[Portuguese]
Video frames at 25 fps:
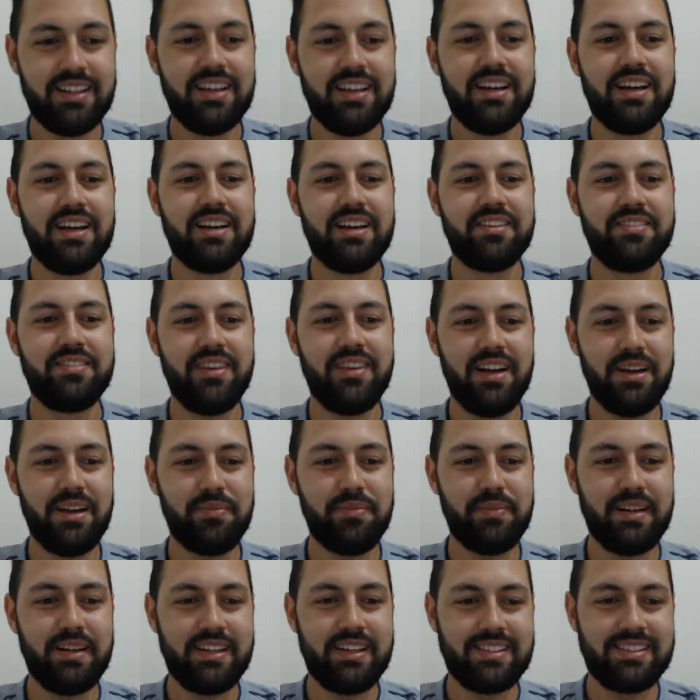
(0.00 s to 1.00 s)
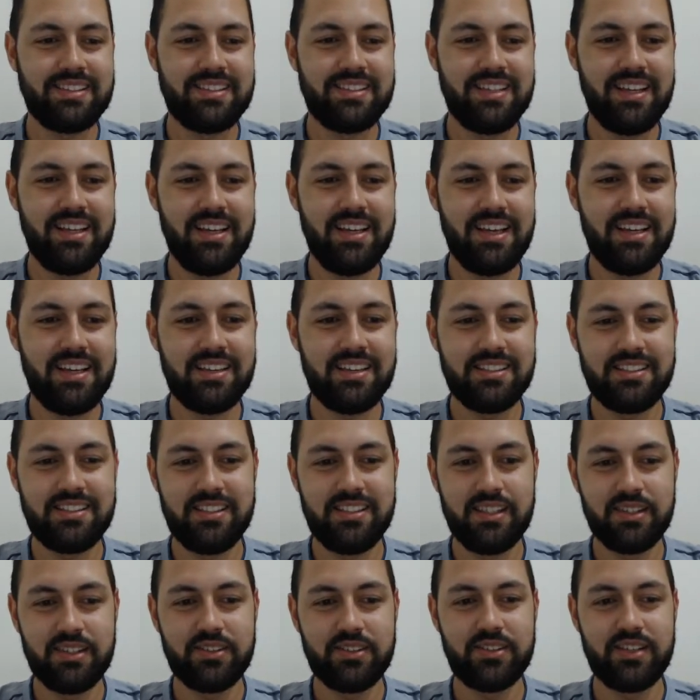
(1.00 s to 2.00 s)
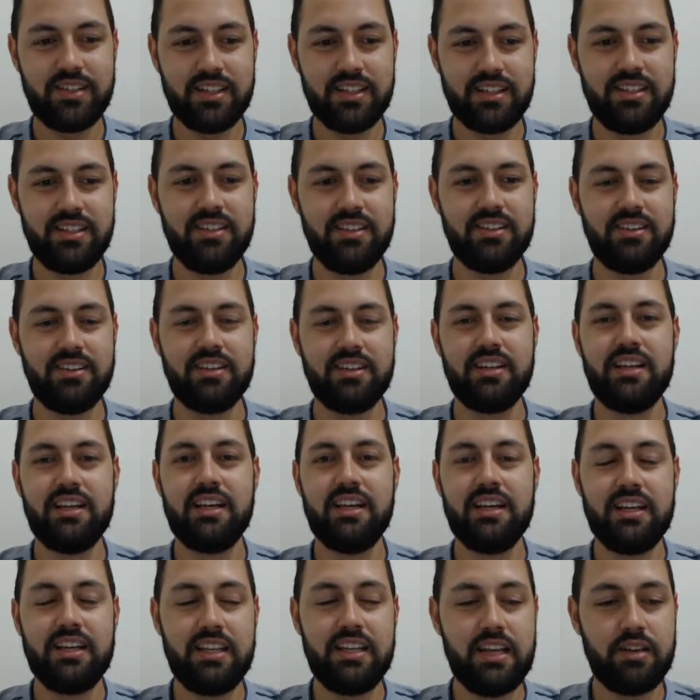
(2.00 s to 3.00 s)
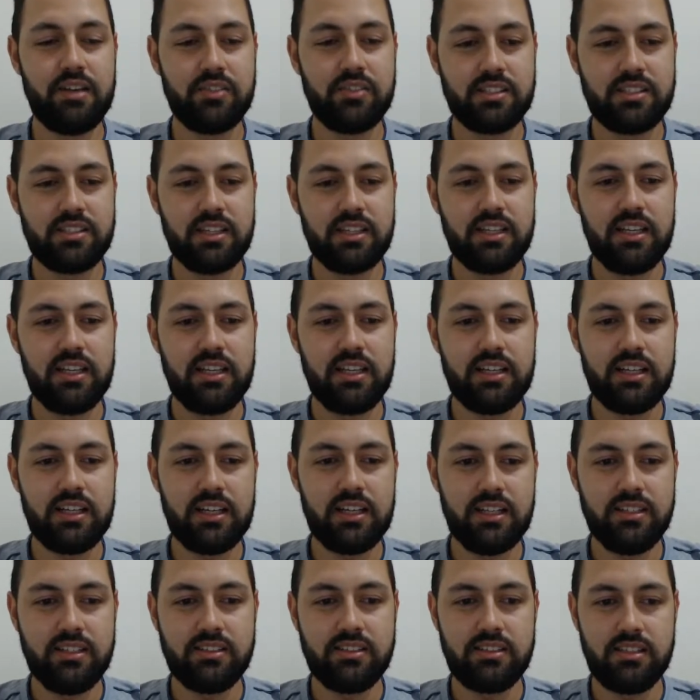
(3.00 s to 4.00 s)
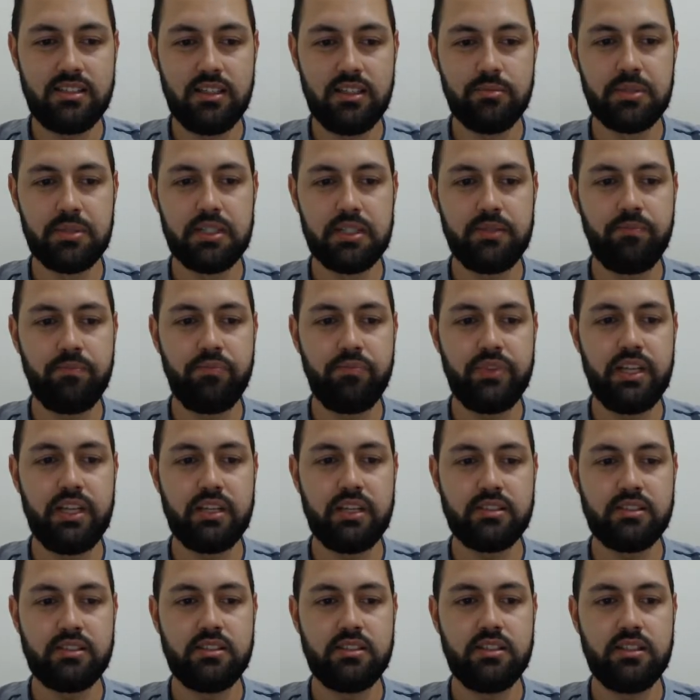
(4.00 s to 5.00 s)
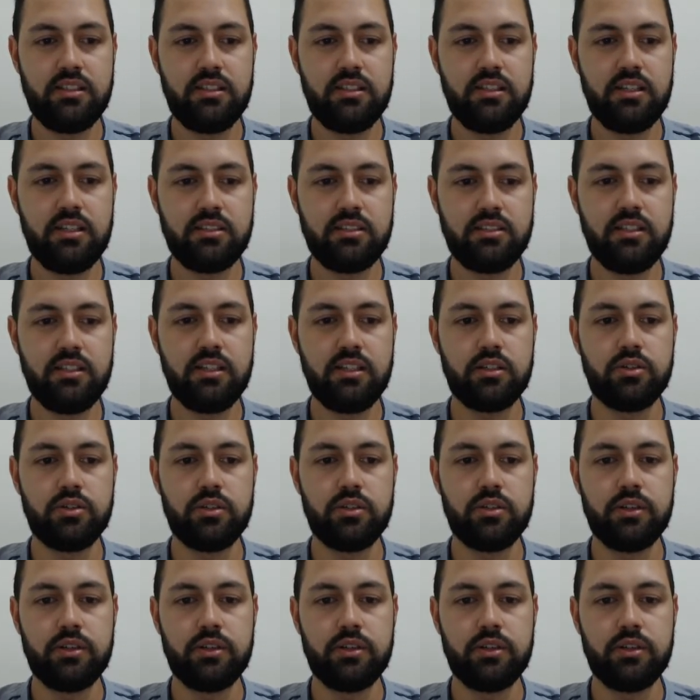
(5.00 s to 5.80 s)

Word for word: vai aparecer esse ícone aqui, ó. E daí você clica em cima desse, desse ícone.